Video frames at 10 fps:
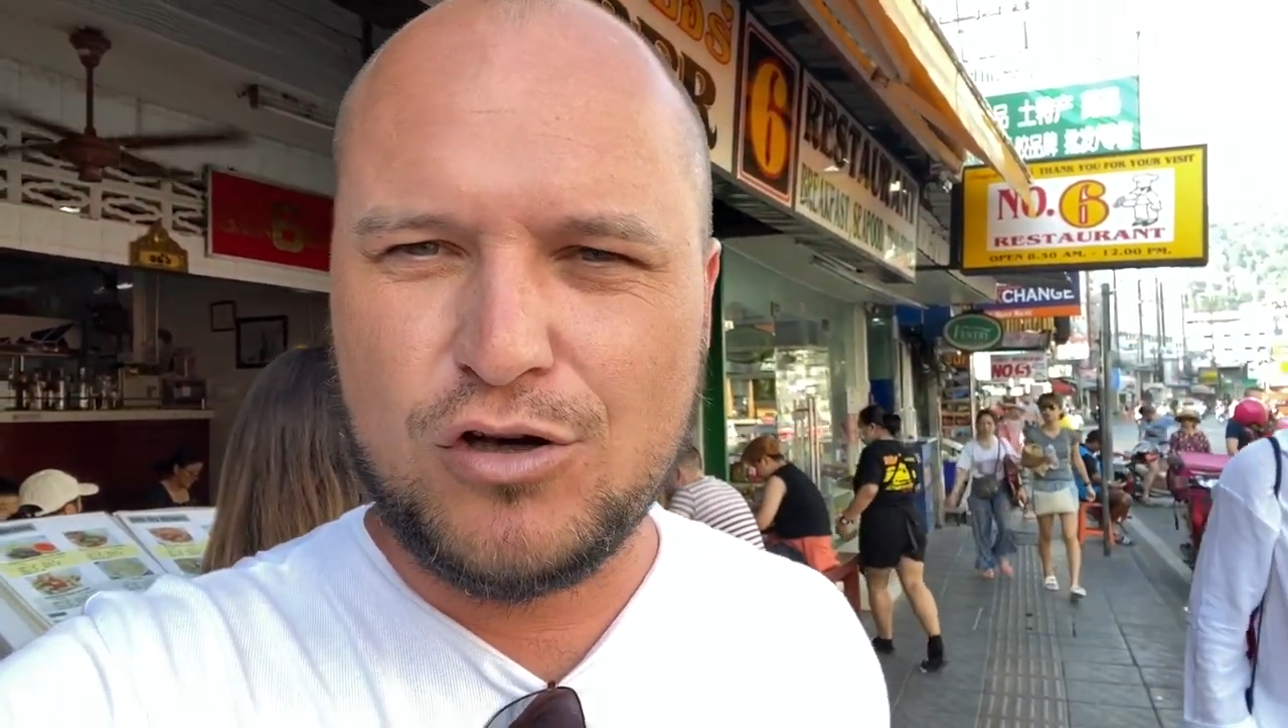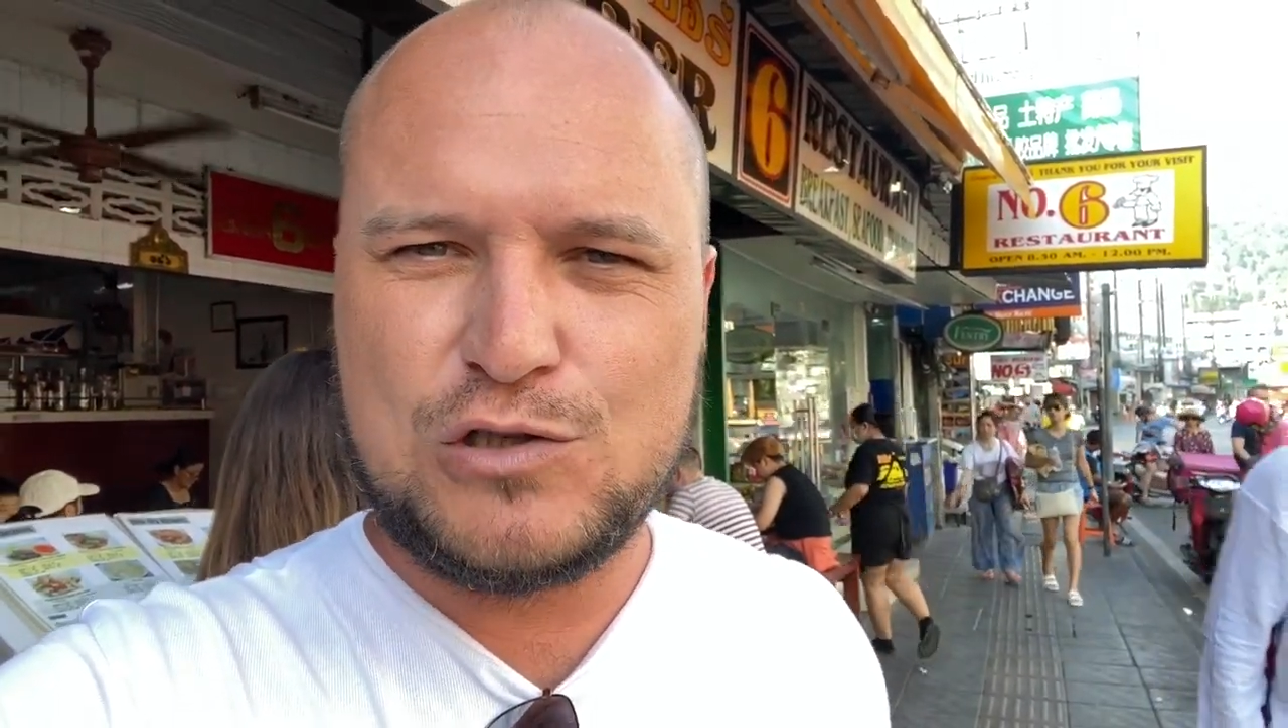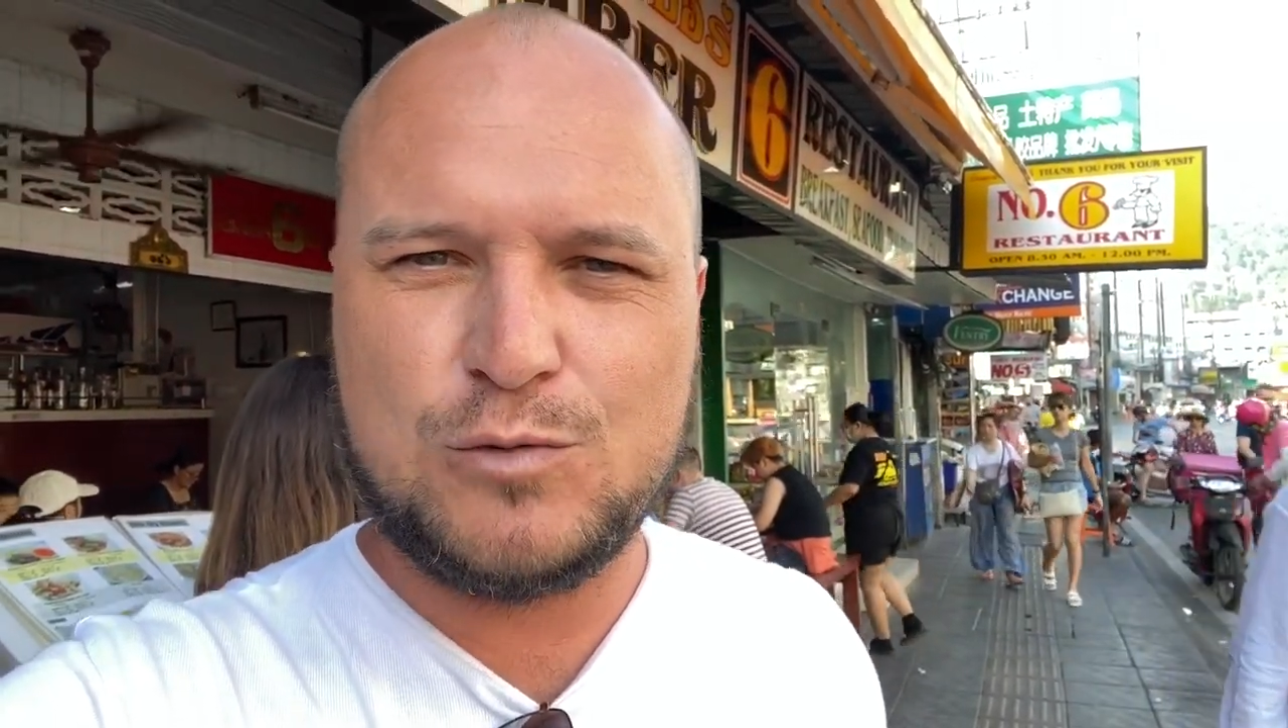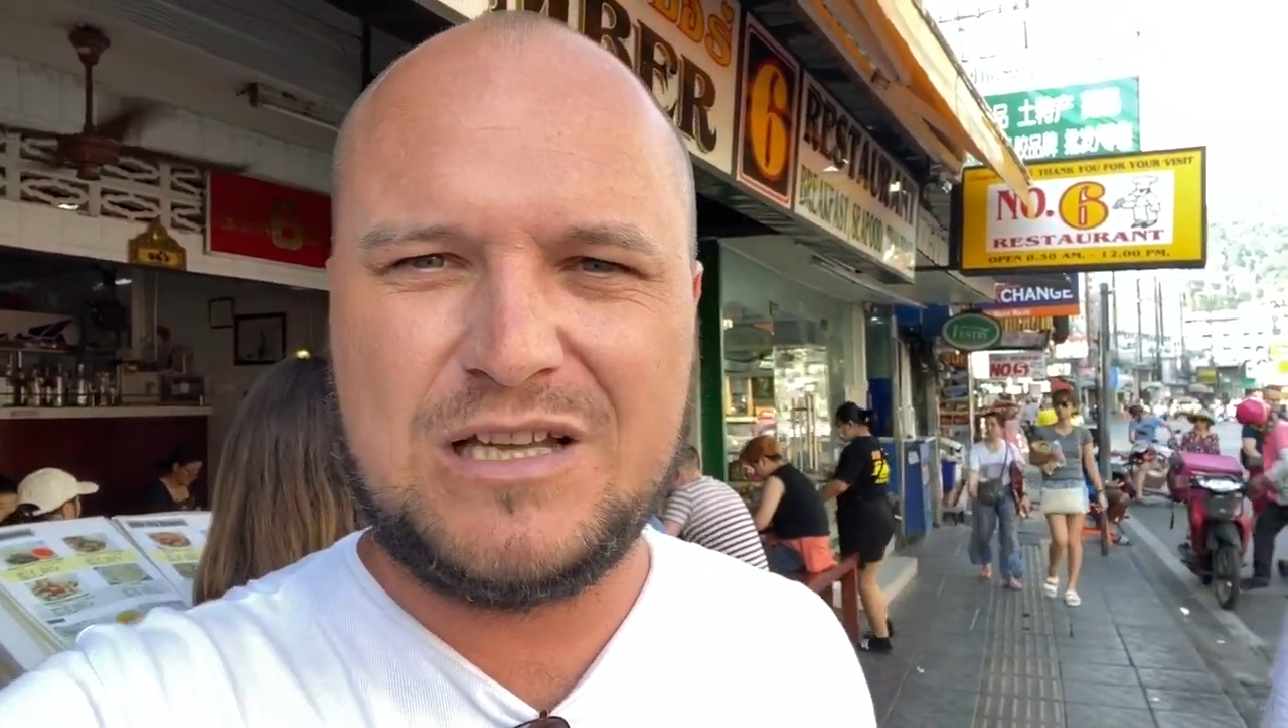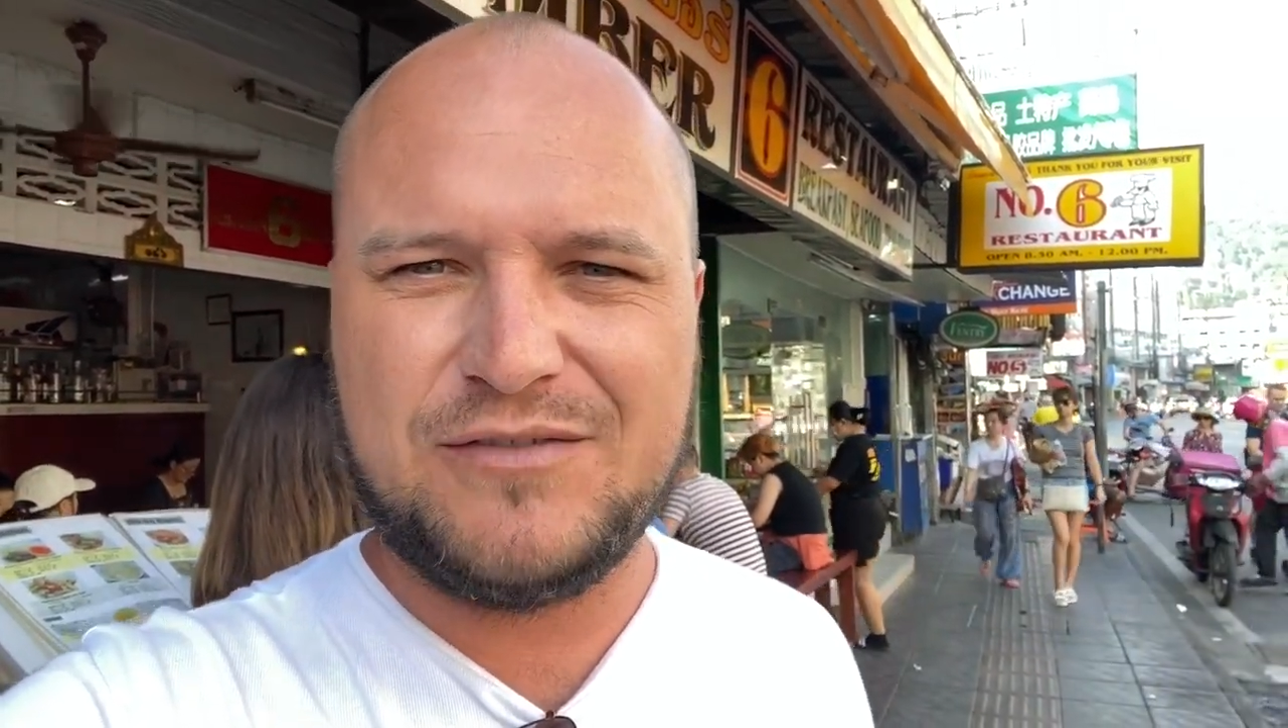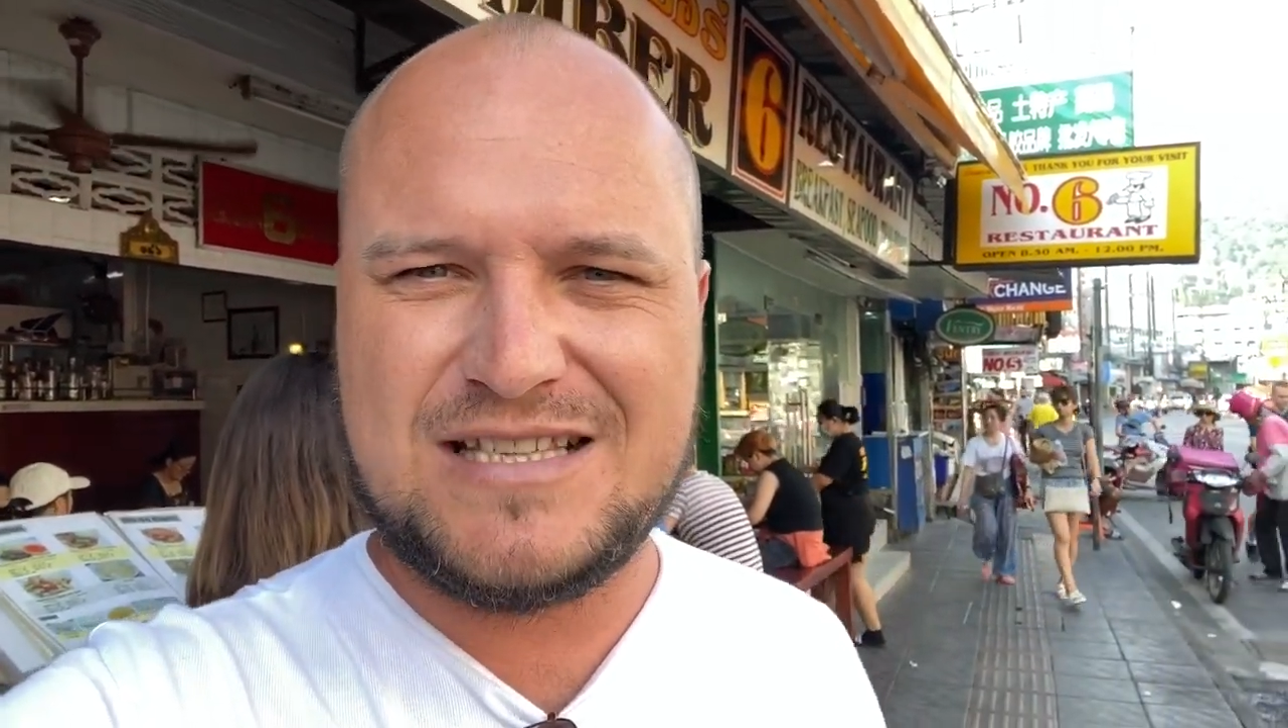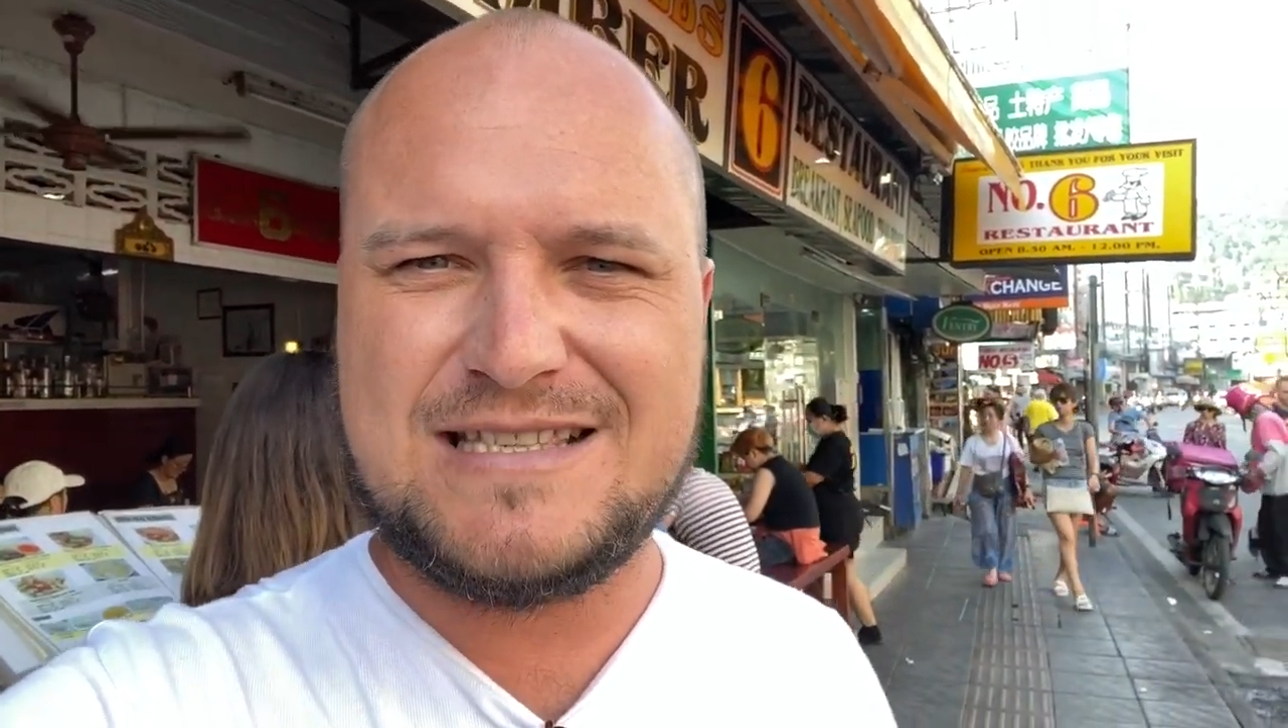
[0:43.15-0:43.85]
osób nawet